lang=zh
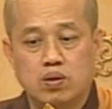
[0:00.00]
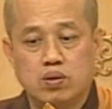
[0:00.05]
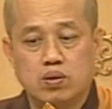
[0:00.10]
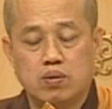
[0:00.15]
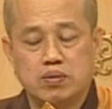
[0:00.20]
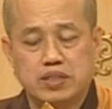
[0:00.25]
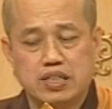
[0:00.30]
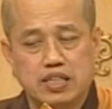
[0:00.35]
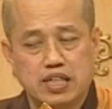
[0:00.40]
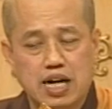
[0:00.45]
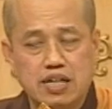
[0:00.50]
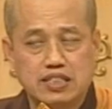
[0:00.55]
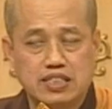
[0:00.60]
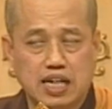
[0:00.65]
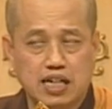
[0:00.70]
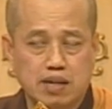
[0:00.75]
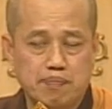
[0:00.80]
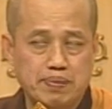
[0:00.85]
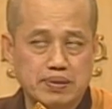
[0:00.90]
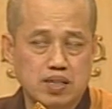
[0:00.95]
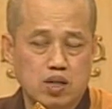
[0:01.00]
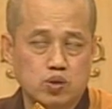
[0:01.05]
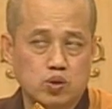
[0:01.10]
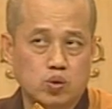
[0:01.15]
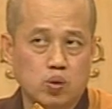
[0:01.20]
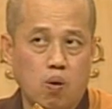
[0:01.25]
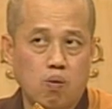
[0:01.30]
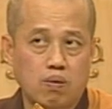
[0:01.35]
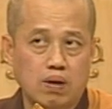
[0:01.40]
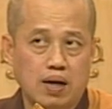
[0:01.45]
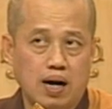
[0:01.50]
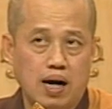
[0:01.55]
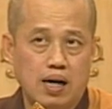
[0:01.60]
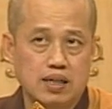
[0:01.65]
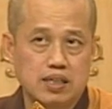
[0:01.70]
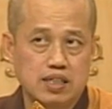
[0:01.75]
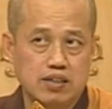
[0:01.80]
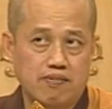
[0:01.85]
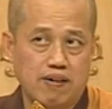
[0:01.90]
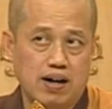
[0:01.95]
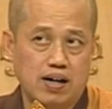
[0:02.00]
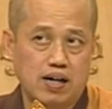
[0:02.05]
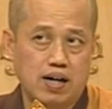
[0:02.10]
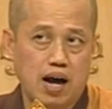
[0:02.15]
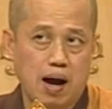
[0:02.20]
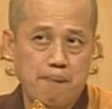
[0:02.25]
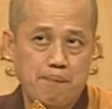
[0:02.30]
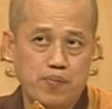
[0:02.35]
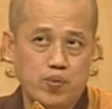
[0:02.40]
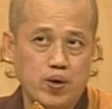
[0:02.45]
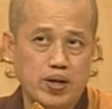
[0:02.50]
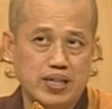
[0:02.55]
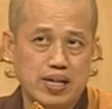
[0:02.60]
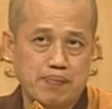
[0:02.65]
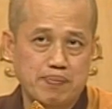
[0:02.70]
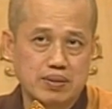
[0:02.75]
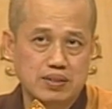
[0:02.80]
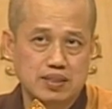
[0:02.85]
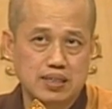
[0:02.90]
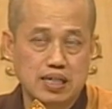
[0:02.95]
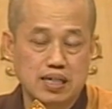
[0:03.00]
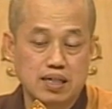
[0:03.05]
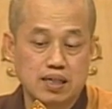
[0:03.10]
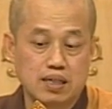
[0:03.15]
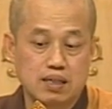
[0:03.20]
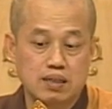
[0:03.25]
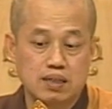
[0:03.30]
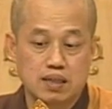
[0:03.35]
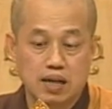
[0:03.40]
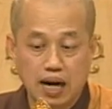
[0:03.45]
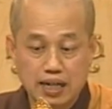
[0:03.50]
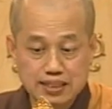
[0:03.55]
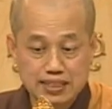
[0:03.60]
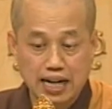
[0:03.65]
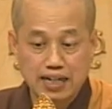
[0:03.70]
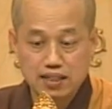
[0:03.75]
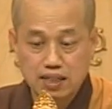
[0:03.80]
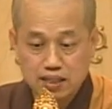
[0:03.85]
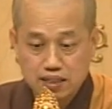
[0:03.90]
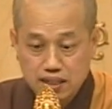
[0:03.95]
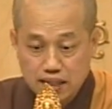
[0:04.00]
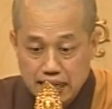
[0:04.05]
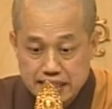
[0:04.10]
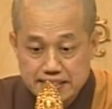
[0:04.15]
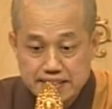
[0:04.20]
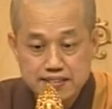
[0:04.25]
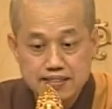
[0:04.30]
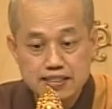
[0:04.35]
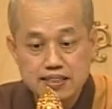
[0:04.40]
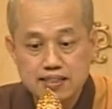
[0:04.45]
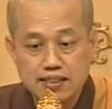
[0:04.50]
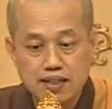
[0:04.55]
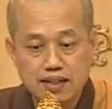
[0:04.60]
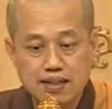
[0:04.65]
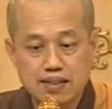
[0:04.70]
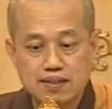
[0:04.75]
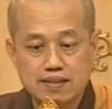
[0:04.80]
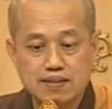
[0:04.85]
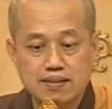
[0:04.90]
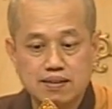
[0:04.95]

有些他讲的比较总纲，你反而还不会那么深刻。他讲的是很细的。